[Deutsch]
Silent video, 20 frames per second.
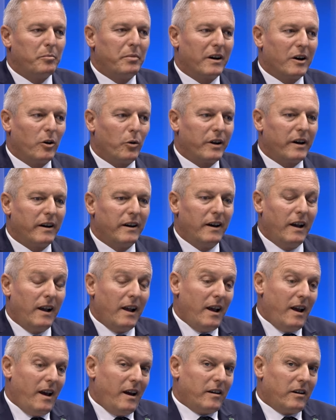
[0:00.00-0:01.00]
Periode.
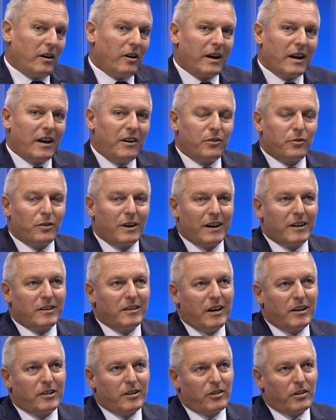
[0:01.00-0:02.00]
Ja, er ist vielleicht
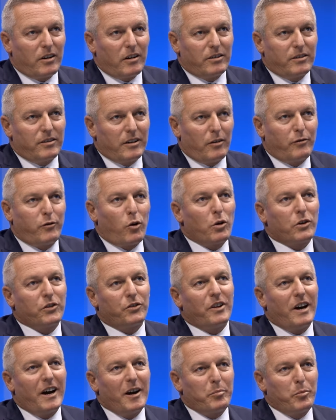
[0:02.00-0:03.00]
nicht der, der
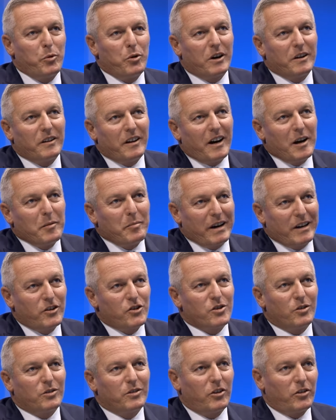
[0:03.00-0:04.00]
volksnahe, bürgernahe
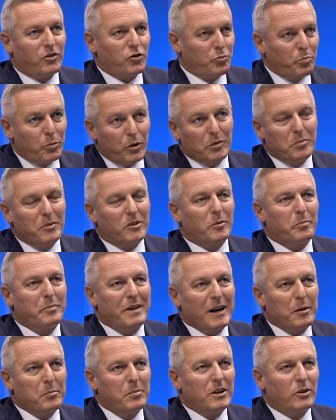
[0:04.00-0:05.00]
Mensch und das spürt man und
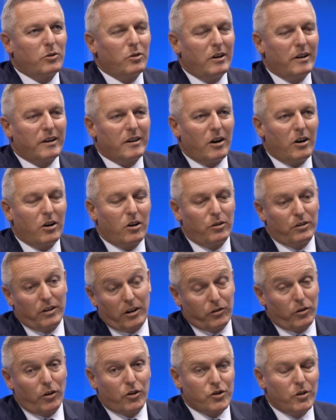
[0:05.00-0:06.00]
merkt man natürlich auch. Und
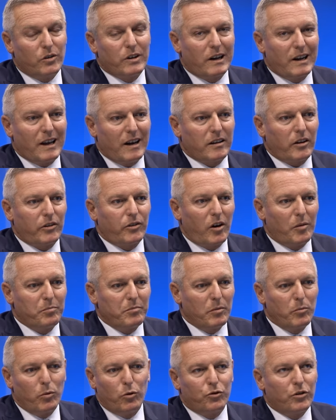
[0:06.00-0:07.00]
ich sage schon, ein
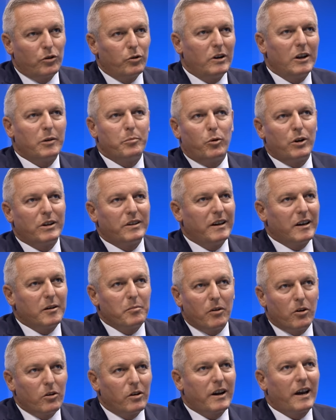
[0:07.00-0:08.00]
Landeshauptmann muss natürlich Politik
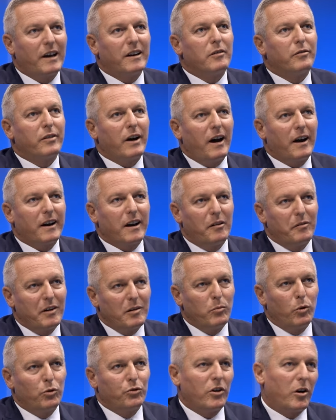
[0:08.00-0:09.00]
machen, keine Frage, aber
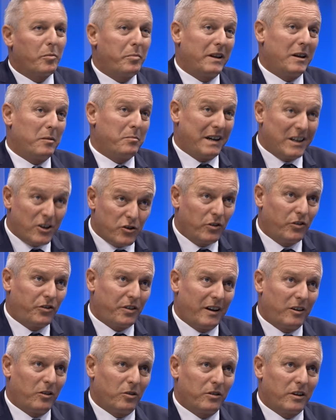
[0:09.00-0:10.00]
er muss auch bei den Menschen
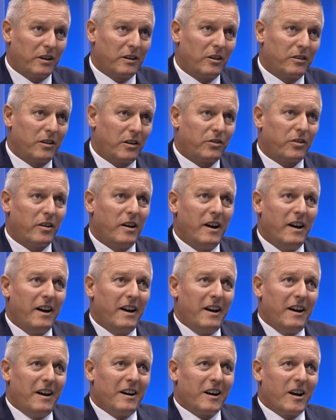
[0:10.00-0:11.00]
sein. Und genau das,
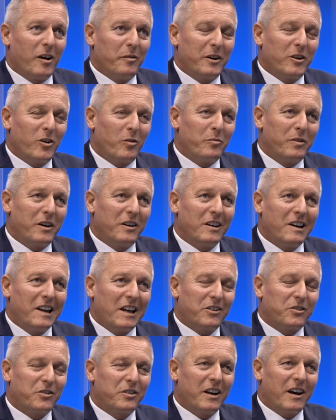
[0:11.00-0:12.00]
glaube ich, haben wir in den
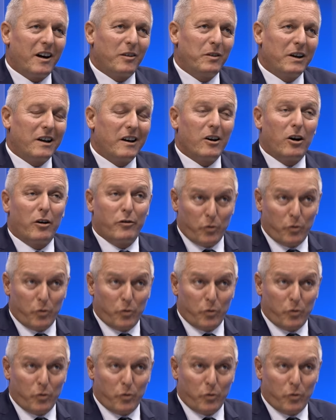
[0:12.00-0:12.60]
letzten Jahren wirklich auch